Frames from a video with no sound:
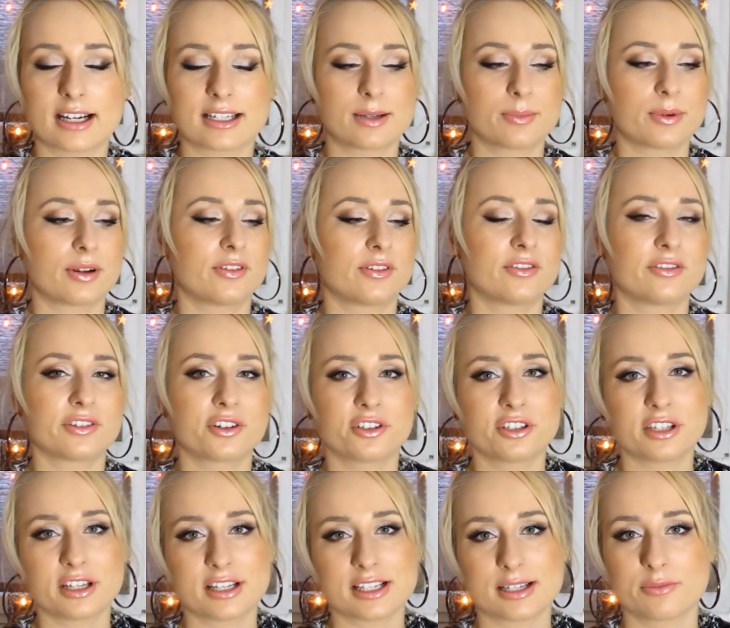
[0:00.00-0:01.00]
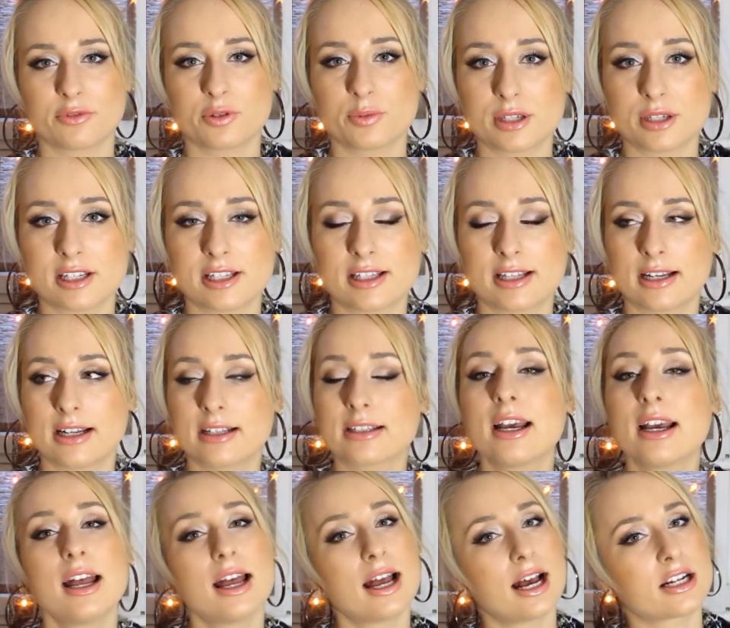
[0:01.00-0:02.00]
Naprawdę wygodniej zamówić przez internet,
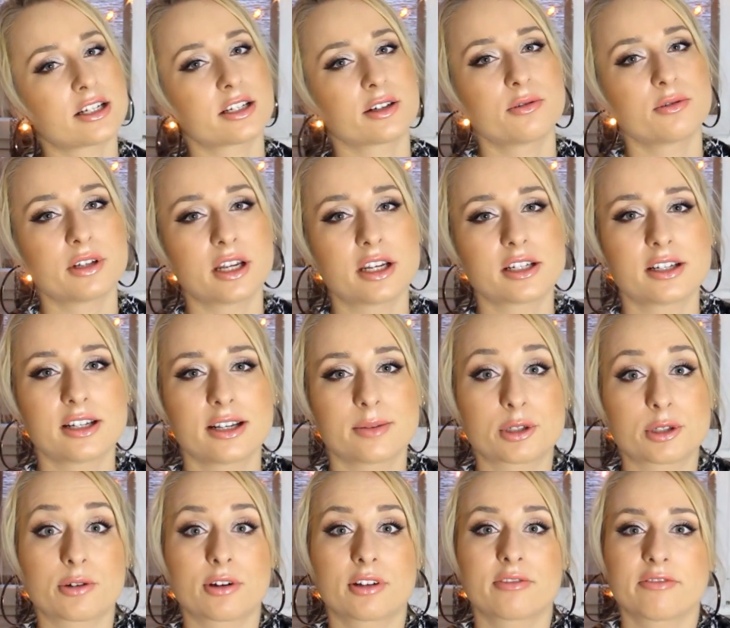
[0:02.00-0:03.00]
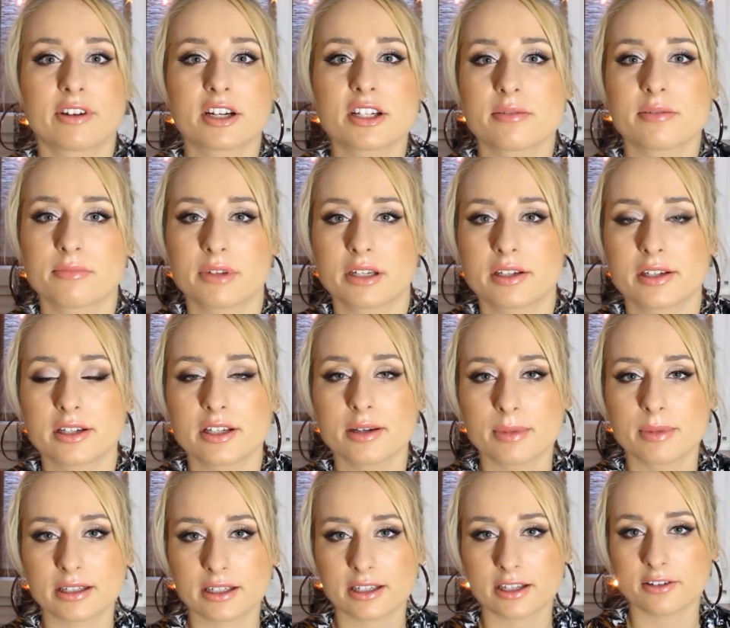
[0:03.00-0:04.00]
a szczególnie jeżeli na przykład w Waszym mieście nie
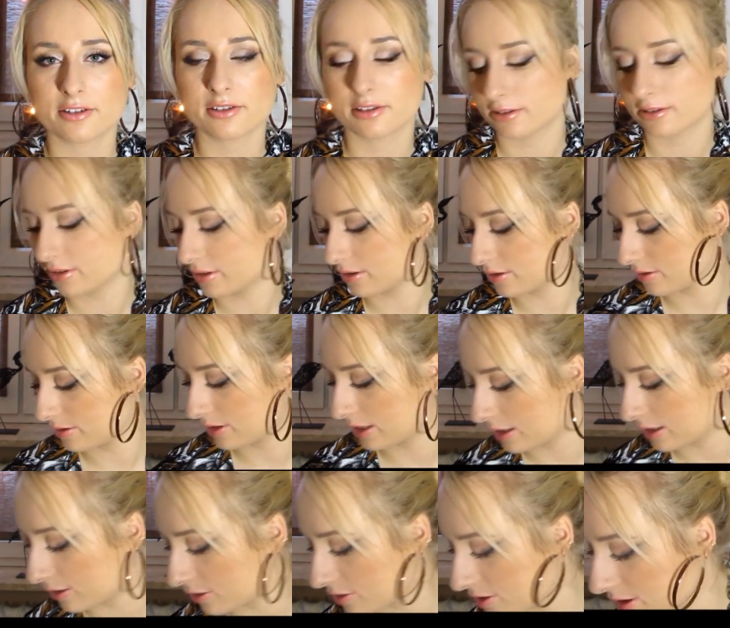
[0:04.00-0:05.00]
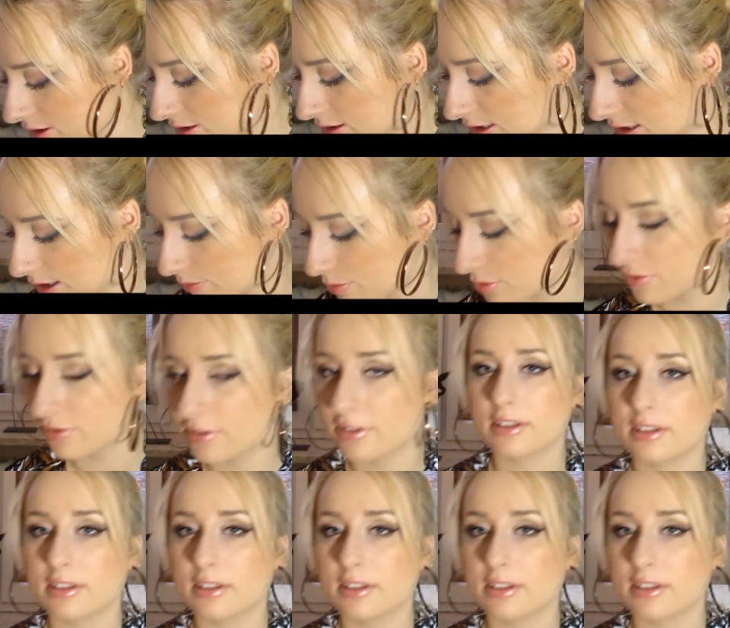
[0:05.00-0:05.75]
ma takiego mm, jednego z tych sklepów,